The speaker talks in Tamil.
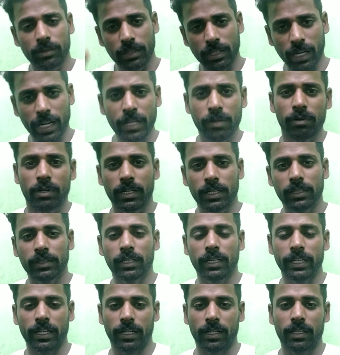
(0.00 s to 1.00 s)

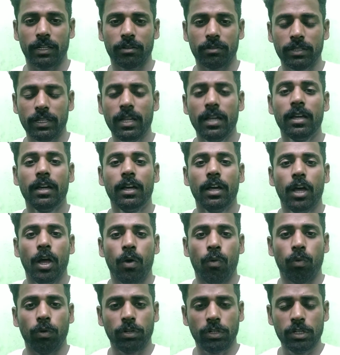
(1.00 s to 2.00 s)
திரையுலகத்திலே அதாவது
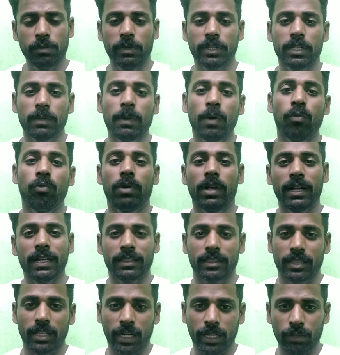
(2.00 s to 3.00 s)
ஒட்டுமொத்தமாக உலக
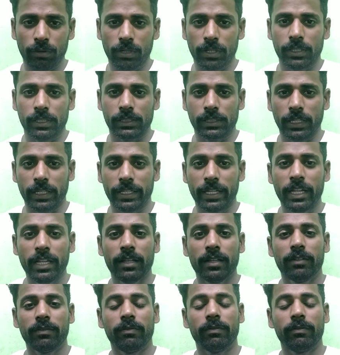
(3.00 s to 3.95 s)
திரையுலகத்திலேயே